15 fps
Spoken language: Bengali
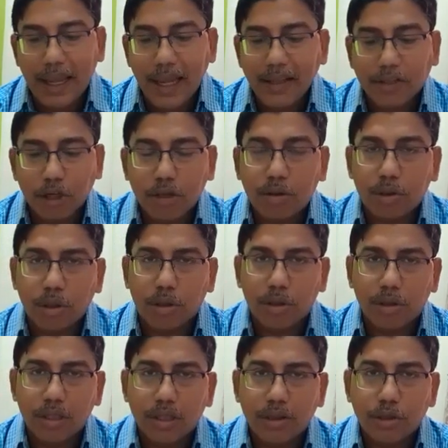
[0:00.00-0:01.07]
এই তত্ত্ব
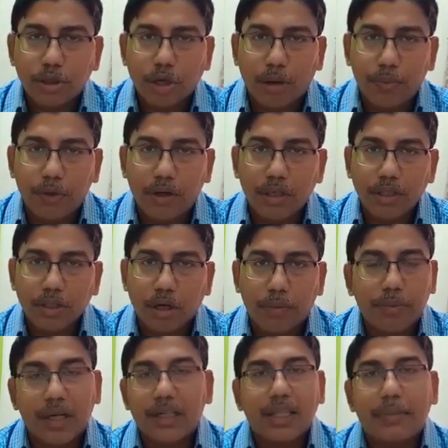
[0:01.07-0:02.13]
কিন্তু সব ধরনের
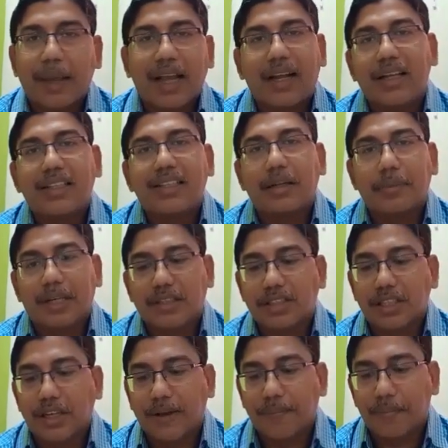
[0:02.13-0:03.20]
শব্দার্থে ব্যাখ্যা দিতে
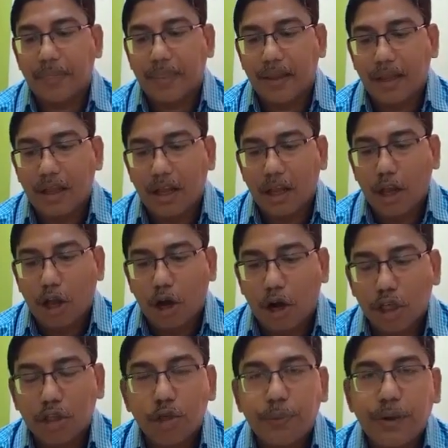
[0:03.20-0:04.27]
পারছে না
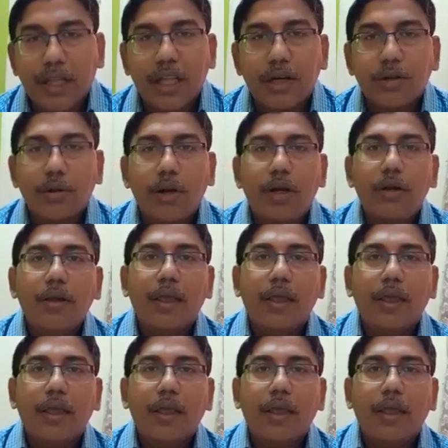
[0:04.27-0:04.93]
অর্থ উপাদানগুলো